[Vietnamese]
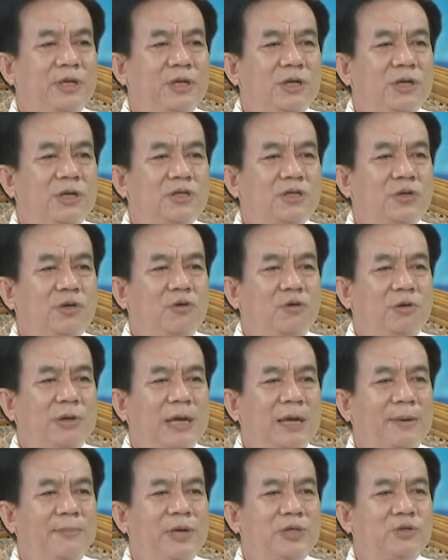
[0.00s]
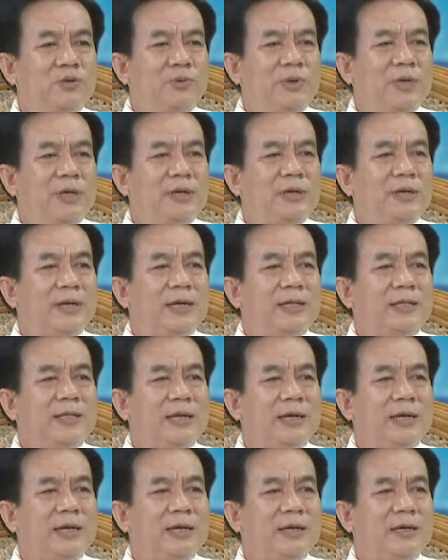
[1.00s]
số ca mắc sốt huyết đã
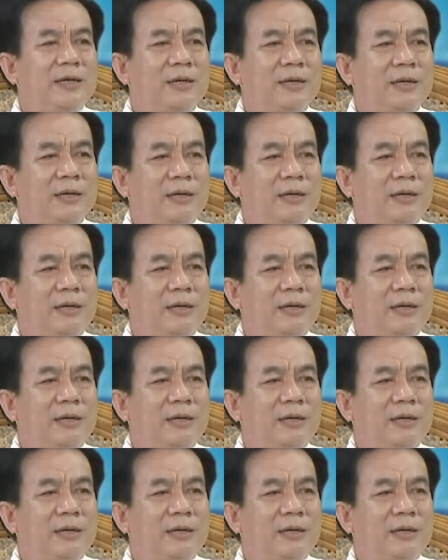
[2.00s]
tăng